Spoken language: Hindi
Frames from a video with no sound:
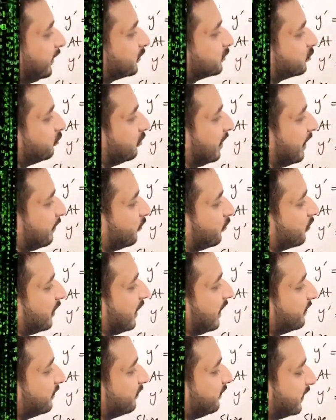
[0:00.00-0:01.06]
इसको आप लोग
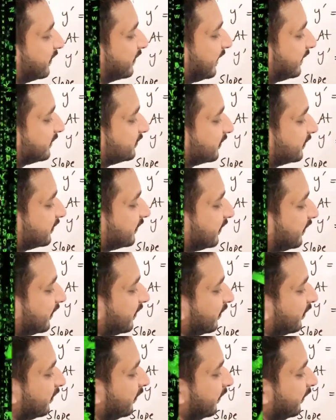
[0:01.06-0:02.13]
M1 कह सकते
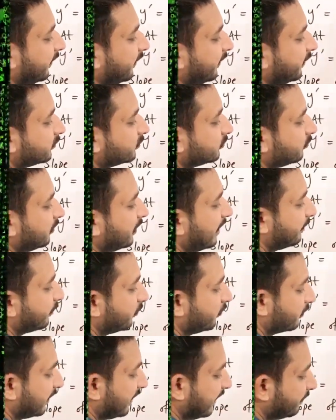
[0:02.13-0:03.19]
हैं इसको आप
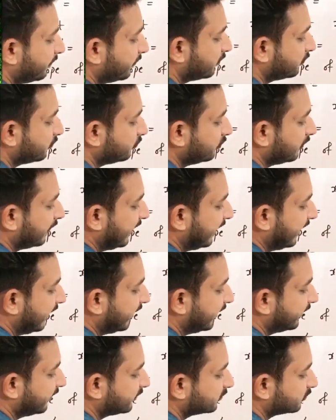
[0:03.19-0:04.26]
लोग M2
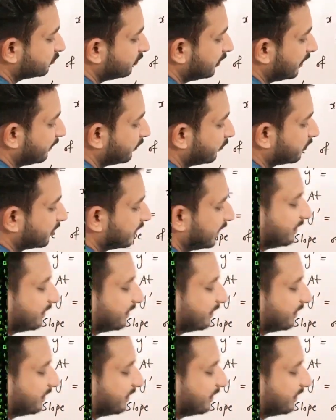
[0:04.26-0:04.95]
एंड इसको आप लोग